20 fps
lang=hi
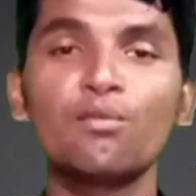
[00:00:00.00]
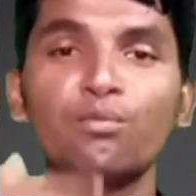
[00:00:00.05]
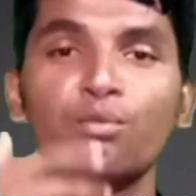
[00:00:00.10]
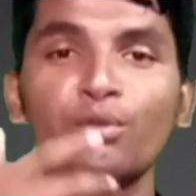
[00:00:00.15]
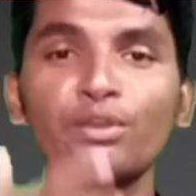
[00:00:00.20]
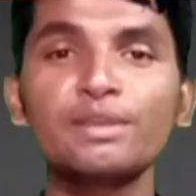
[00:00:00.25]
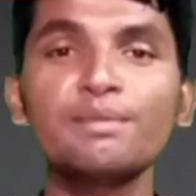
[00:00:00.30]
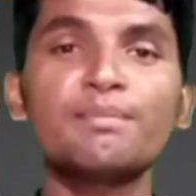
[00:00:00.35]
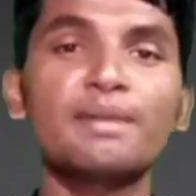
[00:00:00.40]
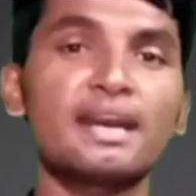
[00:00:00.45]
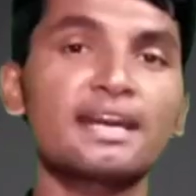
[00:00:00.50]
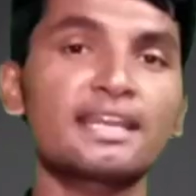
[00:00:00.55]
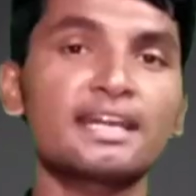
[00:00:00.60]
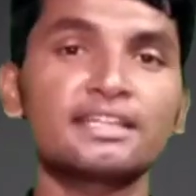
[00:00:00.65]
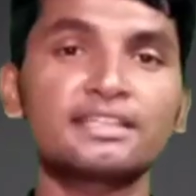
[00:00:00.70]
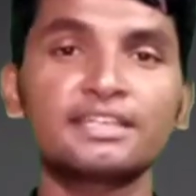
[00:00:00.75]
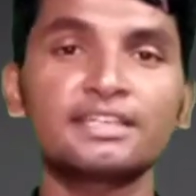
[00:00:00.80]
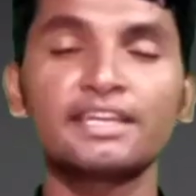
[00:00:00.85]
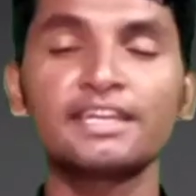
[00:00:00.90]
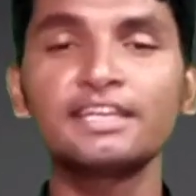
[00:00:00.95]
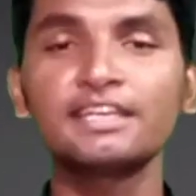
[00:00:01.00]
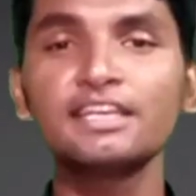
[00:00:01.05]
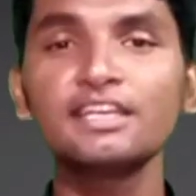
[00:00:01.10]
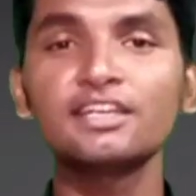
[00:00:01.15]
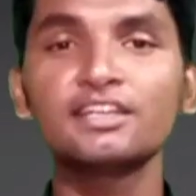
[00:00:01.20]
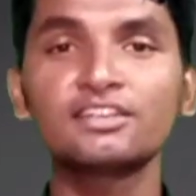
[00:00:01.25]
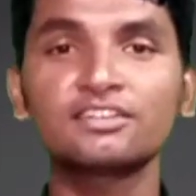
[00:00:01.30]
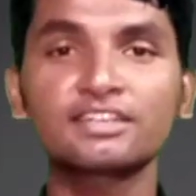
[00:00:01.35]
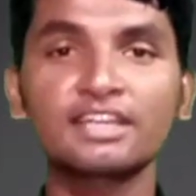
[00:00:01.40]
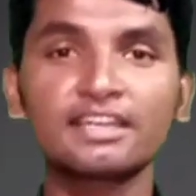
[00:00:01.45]
वो ही बाहर आती है यानी कि
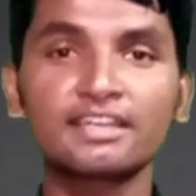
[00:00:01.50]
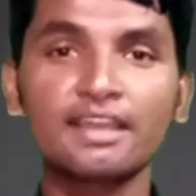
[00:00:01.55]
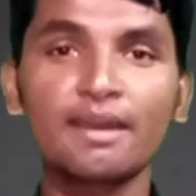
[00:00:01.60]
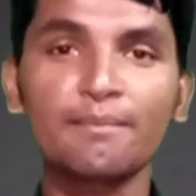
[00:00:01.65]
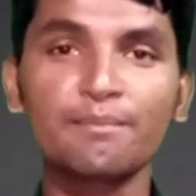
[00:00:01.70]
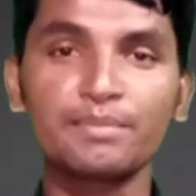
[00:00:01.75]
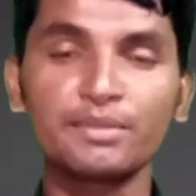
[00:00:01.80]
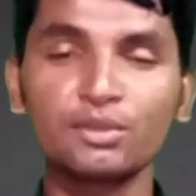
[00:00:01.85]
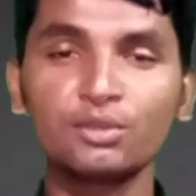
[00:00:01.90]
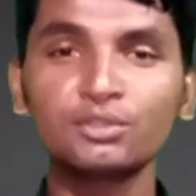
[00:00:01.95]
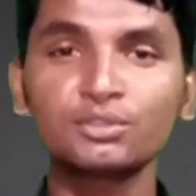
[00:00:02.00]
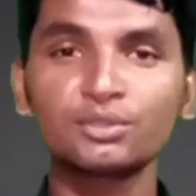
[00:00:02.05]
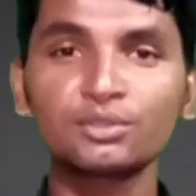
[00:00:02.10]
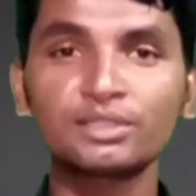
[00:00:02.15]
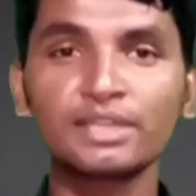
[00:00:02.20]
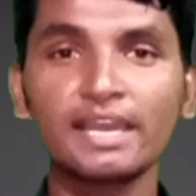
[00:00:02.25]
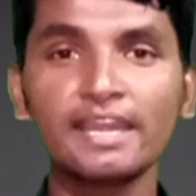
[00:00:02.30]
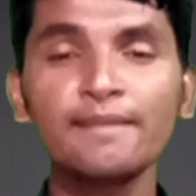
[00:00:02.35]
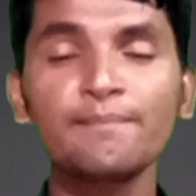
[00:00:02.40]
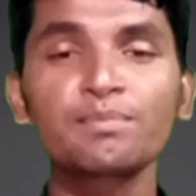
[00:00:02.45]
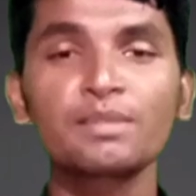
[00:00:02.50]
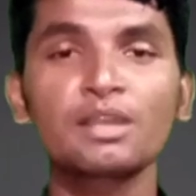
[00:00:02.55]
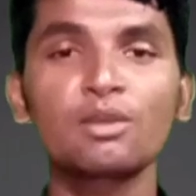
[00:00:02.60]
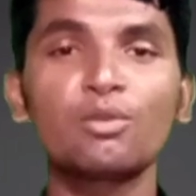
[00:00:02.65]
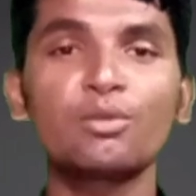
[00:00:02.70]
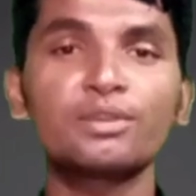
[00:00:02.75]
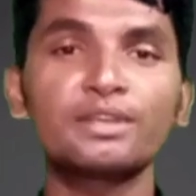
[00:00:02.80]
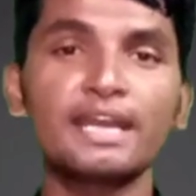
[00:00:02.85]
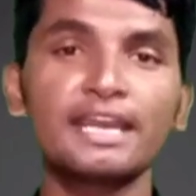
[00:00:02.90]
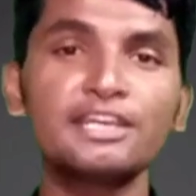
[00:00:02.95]
इंसान ना बेहोश होता है
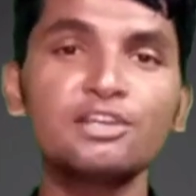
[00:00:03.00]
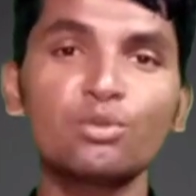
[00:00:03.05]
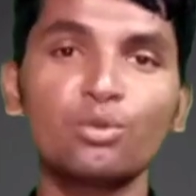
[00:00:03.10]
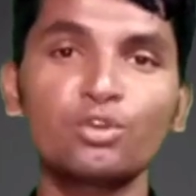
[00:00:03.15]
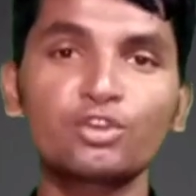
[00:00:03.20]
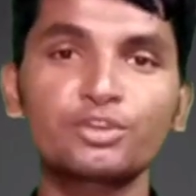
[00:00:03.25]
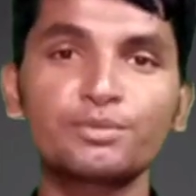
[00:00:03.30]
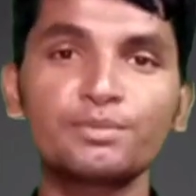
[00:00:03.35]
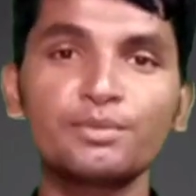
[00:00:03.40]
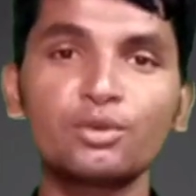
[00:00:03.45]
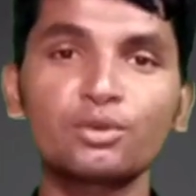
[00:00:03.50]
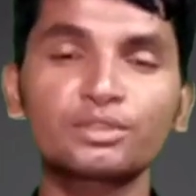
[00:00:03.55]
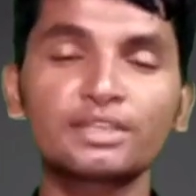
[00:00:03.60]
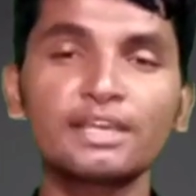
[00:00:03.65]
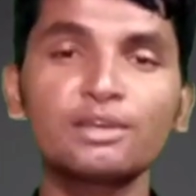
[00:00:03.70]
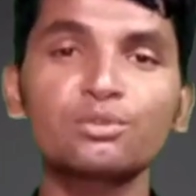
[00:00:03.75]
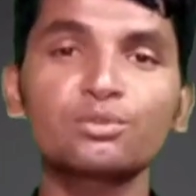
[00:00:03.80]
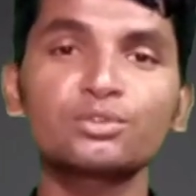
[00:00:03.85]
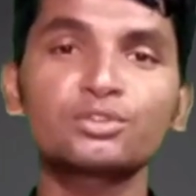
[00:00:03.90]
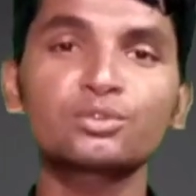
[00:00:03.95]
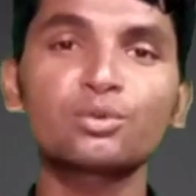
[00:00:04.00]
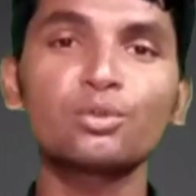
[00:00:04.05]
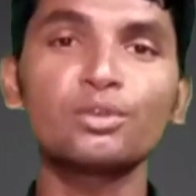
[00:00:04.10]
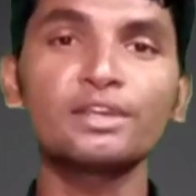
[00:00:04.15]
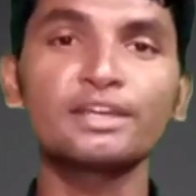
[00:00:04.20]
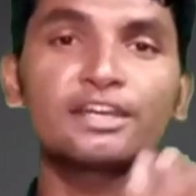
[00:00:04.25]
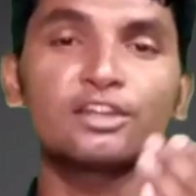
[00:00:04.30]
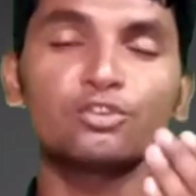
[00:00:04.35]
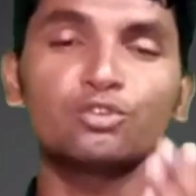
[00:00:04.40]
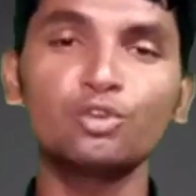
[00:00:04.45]
और ना ही होश में होता है उसको
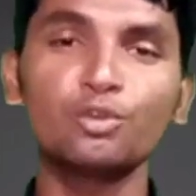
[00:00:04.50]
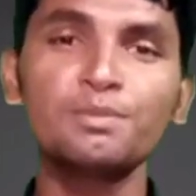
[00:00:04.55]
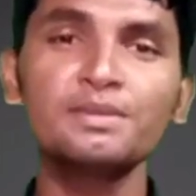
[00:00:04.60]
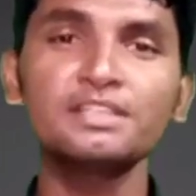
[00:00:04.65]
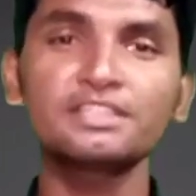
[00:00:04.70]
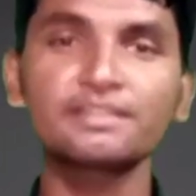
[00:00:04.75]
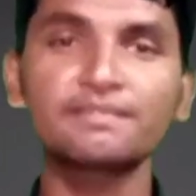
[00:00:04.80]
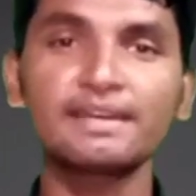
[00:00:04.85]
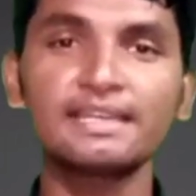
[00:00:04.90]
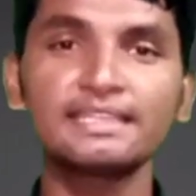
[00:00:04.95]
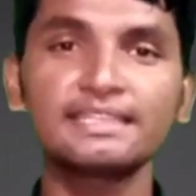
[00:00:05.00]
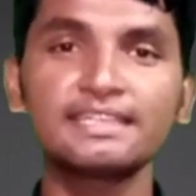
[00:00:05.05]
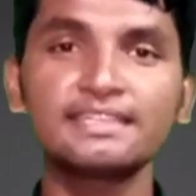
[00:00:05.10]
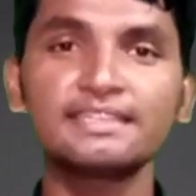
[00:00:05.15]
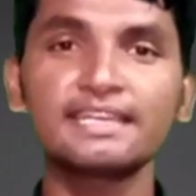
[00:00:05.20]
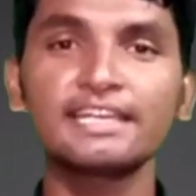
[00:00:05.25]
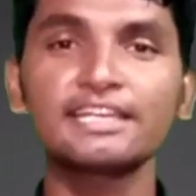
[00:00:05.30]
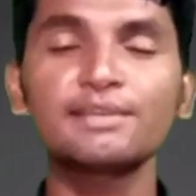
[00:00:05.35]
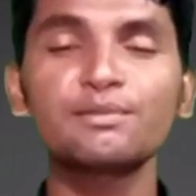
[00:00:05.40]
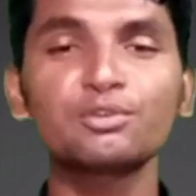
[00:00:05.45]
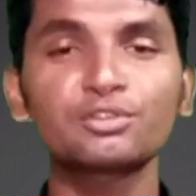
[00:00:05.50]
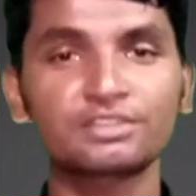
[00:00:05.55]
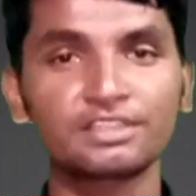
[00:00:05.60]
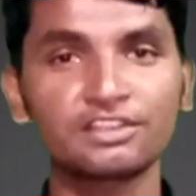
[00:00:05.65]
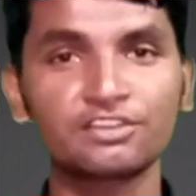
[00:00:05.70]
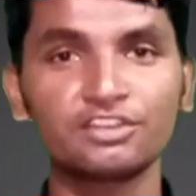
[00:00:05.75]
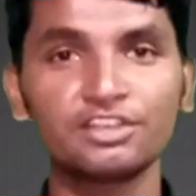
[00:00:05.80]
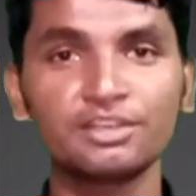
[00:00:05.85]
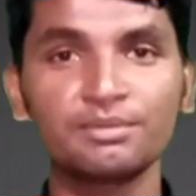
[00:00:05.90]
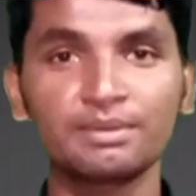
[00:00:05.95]
लेकर जो भी सवाल किए जाएंगे वो
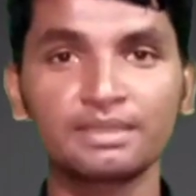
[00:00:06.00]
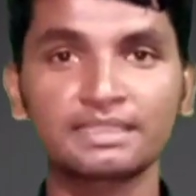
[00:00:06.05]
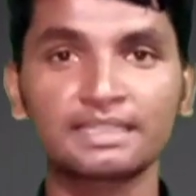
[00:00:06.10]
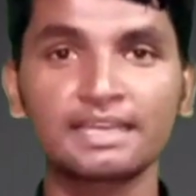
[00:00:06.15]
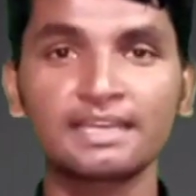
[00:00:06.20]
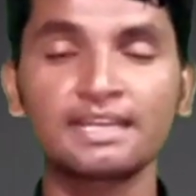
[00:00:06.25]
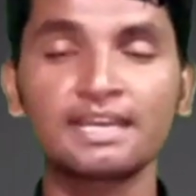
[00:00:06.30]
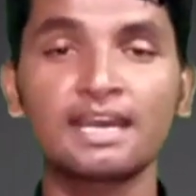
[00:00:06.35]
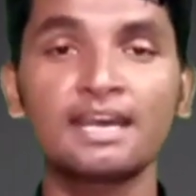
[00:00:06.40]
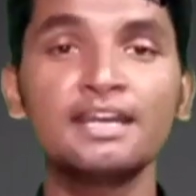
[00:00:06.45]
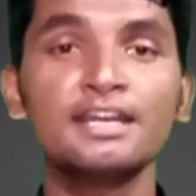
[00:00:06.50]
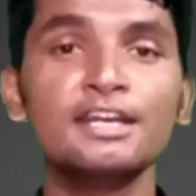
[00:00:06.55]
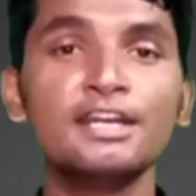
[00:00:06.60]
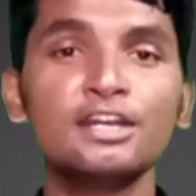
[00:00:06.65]
सच ही बताएगा